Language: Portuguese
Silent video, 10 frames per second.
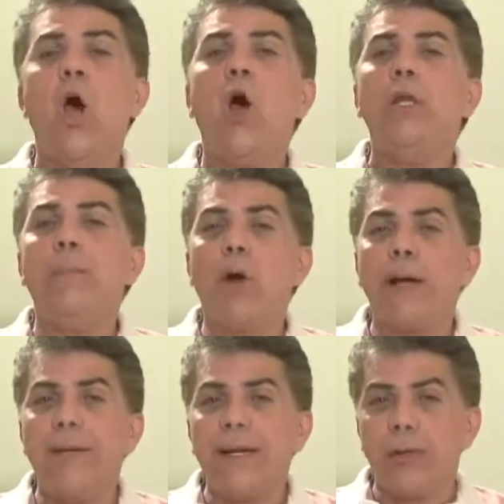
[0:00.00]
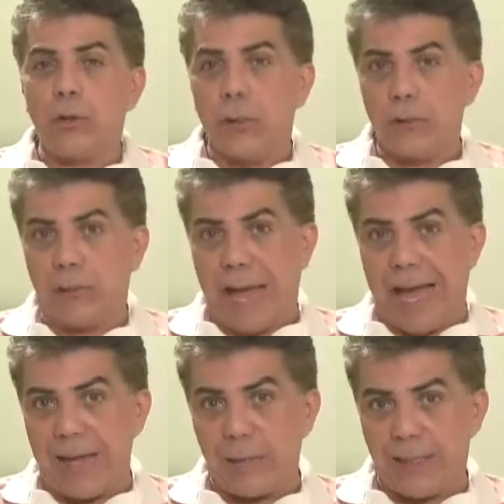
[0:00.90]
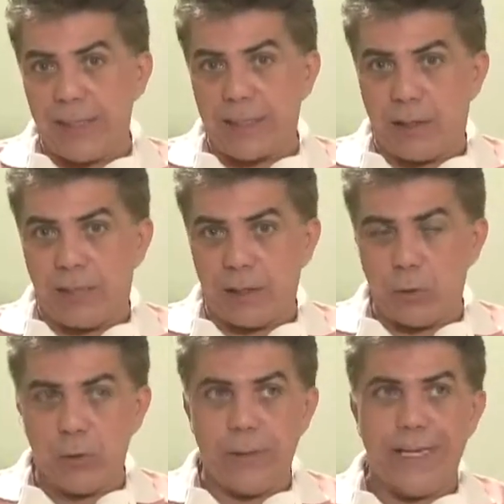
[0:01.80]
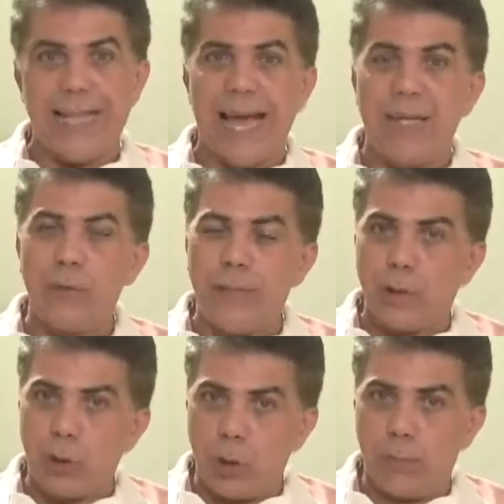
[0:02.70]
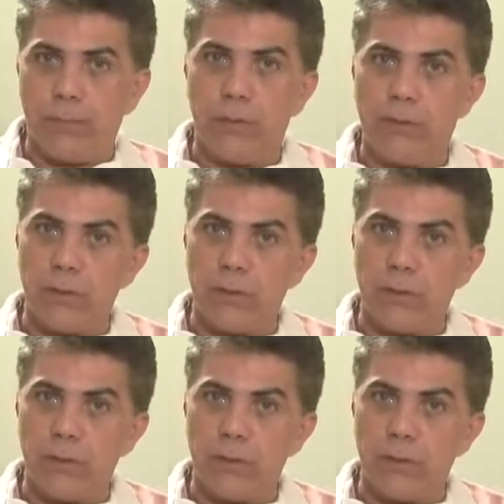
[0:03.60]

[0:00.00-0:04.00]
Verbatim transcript: Olha, o programa que eu tenho na rádio aqui em Salvador é na Rádio Metrópole.